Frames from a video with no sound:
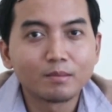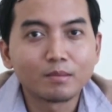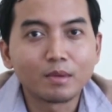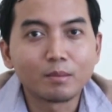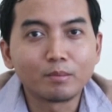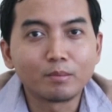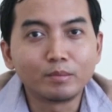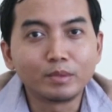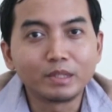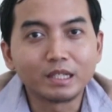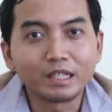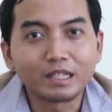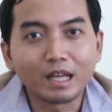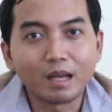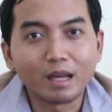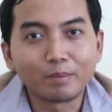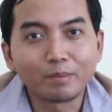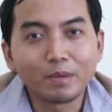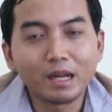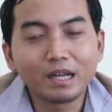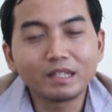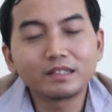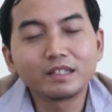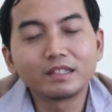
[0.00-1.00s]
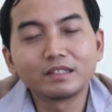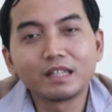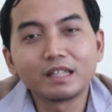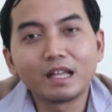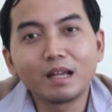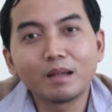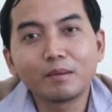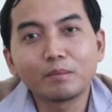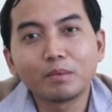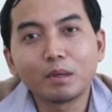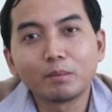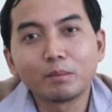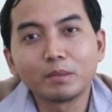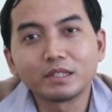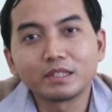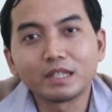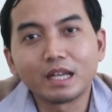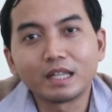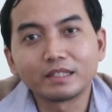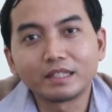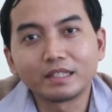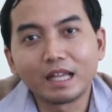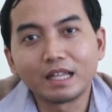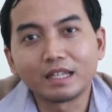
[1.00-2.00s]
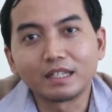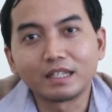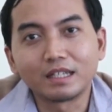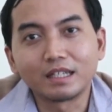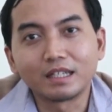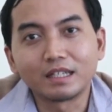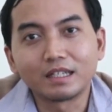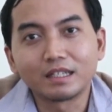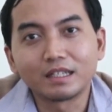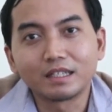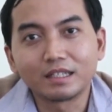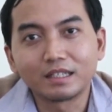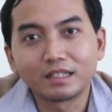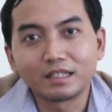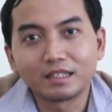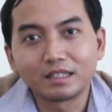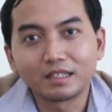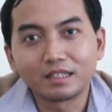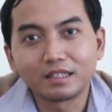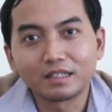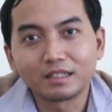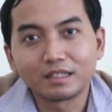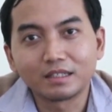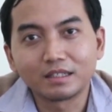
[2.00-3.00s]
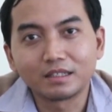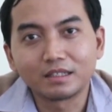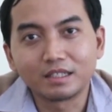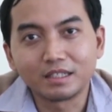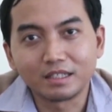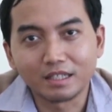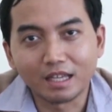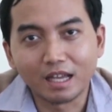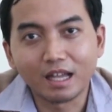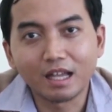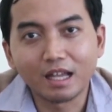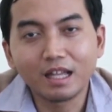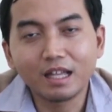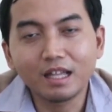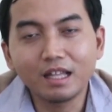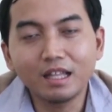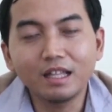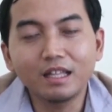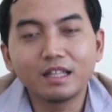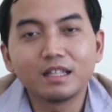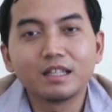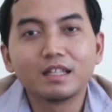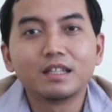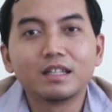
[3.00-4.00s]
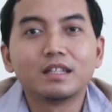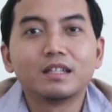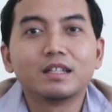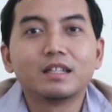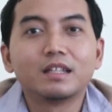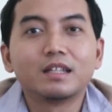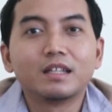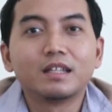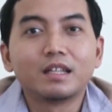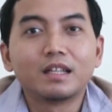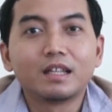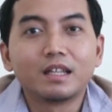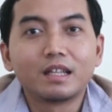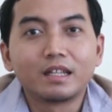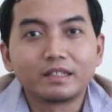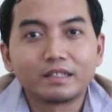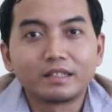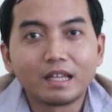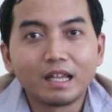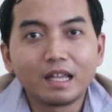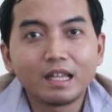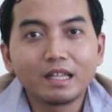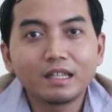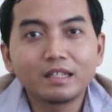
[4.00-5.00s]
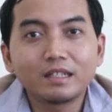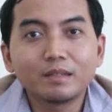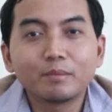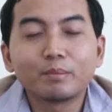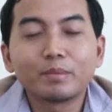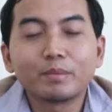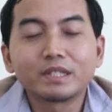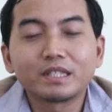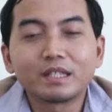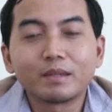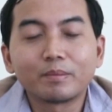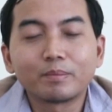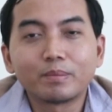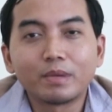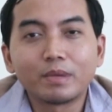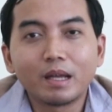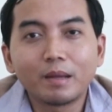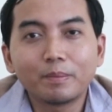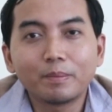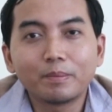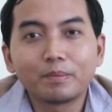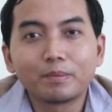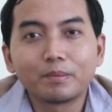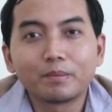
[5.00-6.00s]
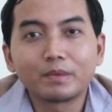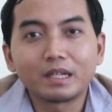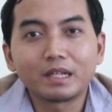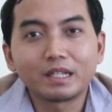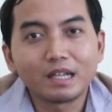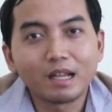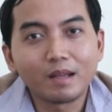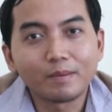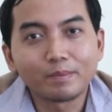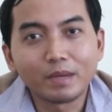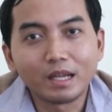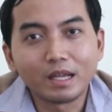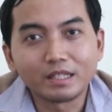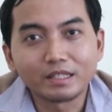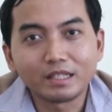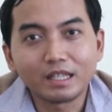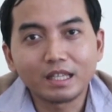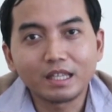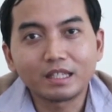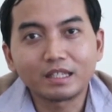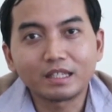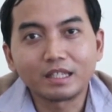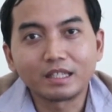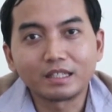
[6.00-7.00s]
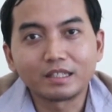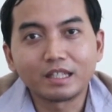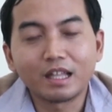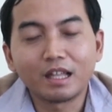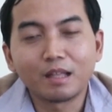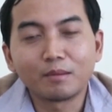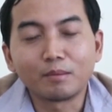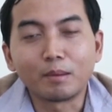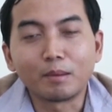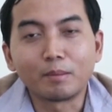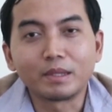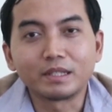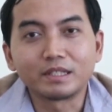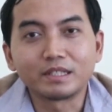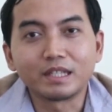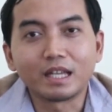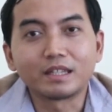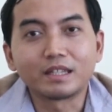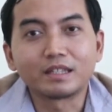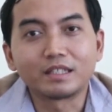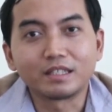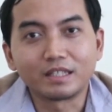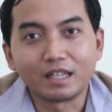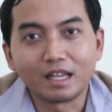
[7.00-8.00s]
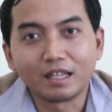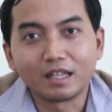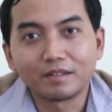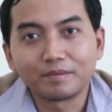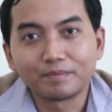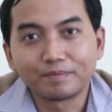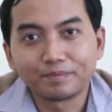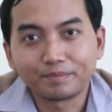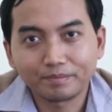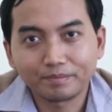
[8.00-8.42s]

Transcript: Memberi kabar tentang pemecatan dia dan penyebab kenapanya kita memecat dia